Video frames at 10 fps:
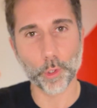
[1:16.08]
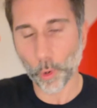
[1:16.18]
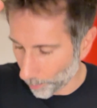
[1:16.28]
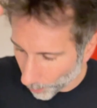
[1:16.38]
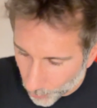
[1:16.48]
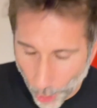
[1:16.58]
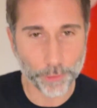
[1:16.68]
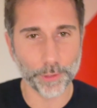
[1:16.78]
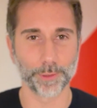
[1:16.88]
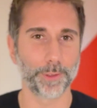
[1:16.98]
on
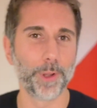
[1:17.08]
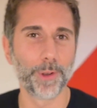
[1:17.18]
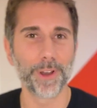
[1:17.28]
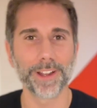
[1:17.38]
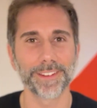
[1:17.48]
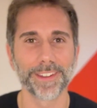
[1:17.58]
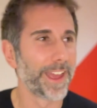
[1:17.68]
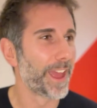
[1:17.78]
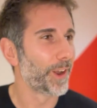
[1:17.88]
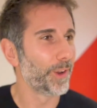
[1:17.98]
boycotte le lundi,
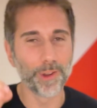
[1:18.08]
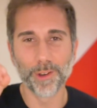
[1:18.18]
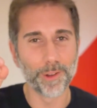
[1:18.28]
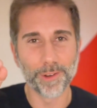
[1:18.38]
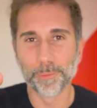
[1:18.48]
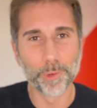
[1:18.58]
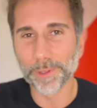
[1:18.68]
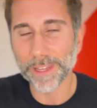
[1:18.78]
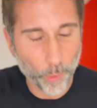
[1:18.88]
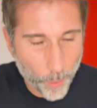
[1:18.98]
le, le, le Blue
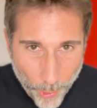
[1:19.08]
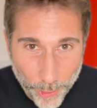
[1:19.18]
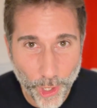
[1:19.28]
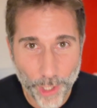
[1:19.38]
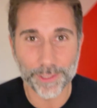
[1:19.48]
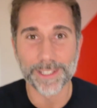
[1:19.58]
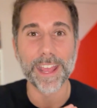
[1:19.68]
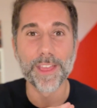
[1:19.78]
Monday. On le boycotte, c'est